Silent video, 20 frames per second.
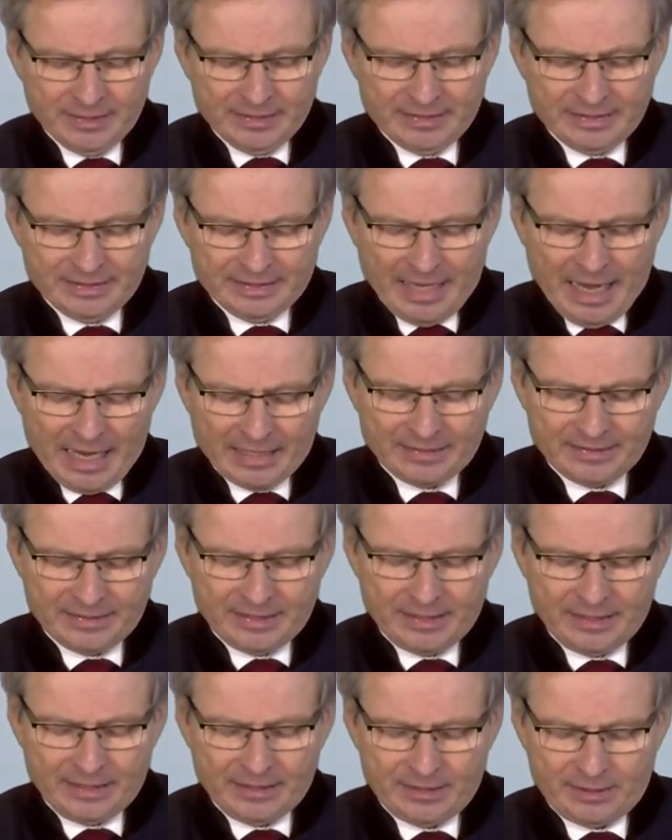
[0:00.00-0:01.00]
die
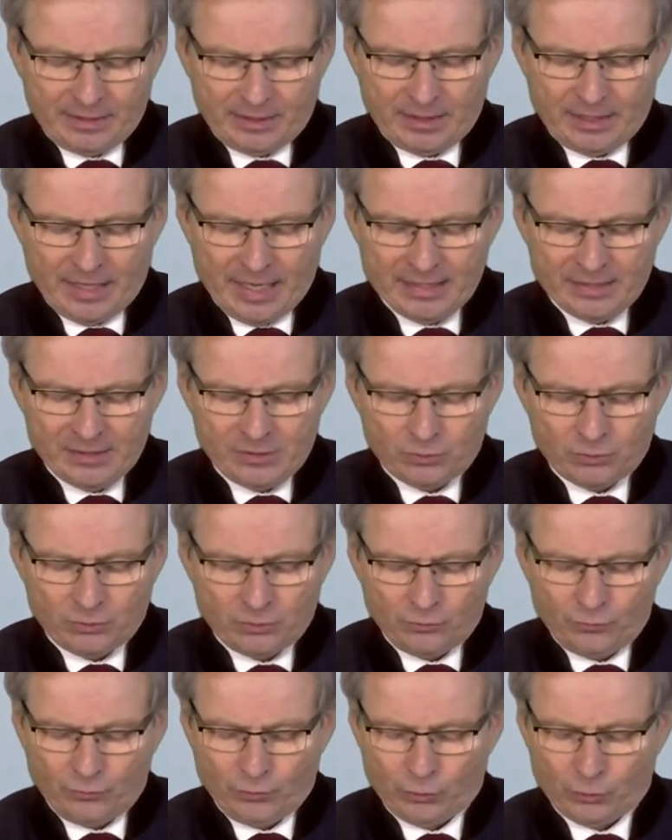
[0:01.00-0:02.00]
tagtäglich ihre
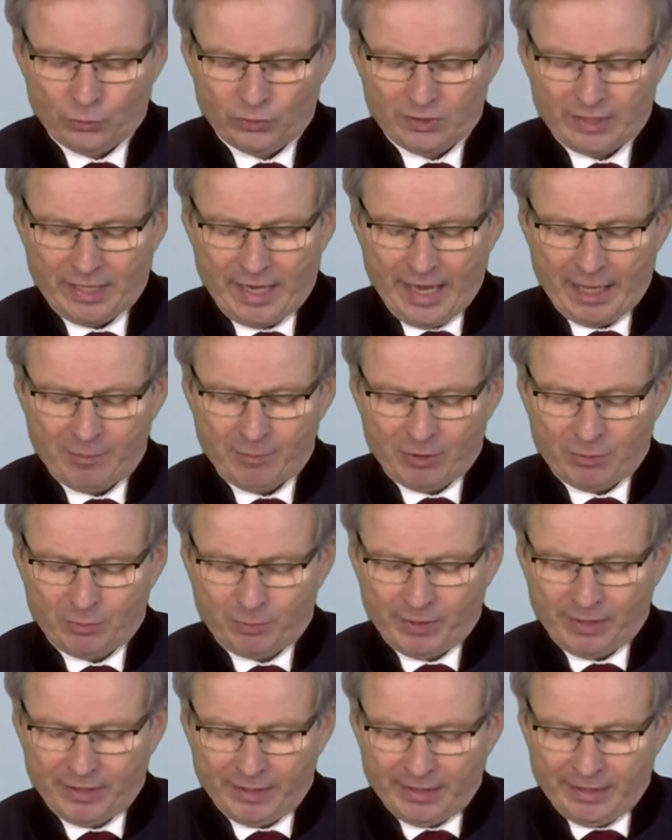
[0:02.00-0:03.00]
Leistung für unsere Heimat
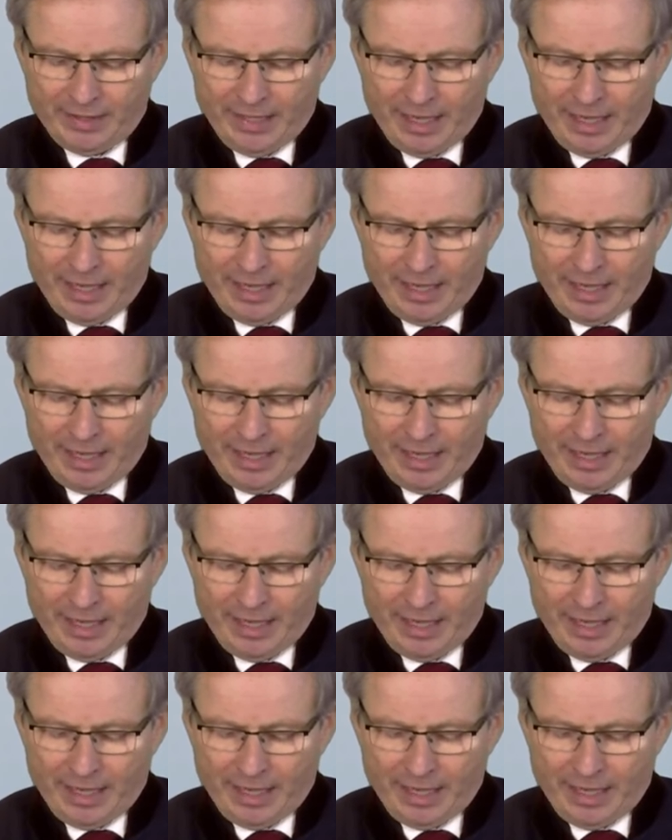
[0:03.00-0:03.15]
bringen,